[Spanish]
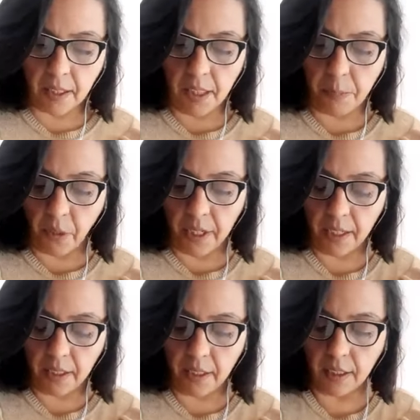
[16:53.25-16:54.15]

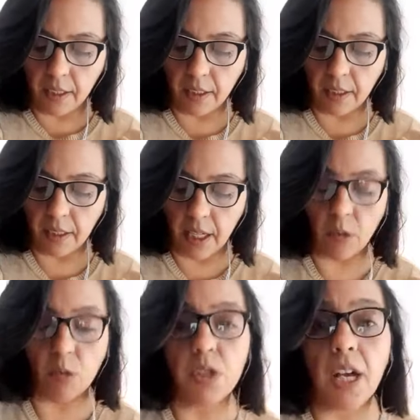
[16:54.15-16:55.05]
poder
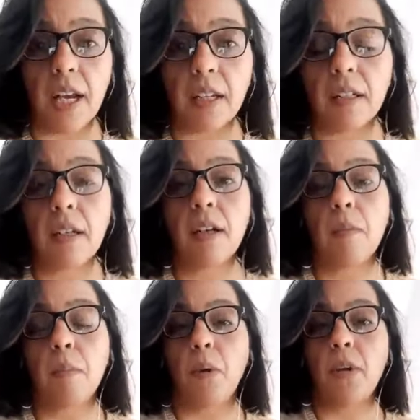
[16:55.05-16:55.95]
escuchar,
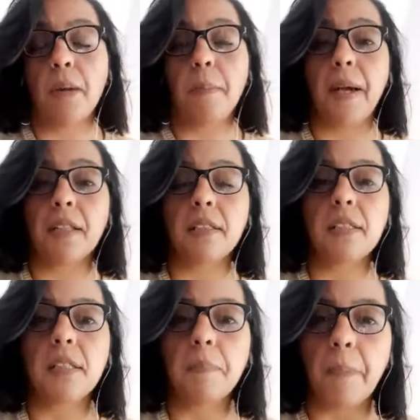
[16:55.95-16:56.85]
poder
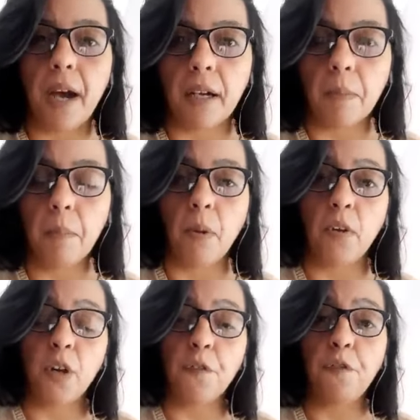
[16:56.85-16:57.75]
participar,
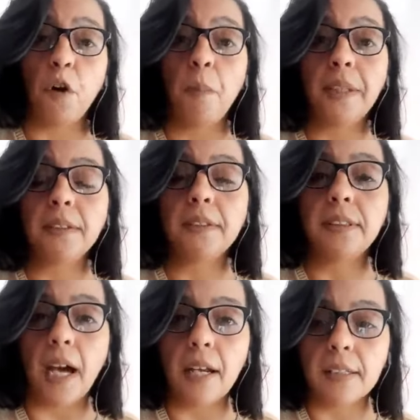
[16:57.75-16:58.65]
poder
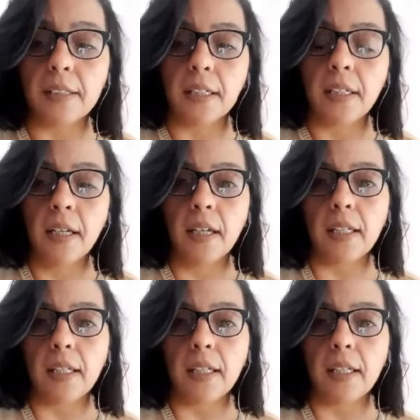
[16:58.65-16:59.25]
fomentar, ¿sí?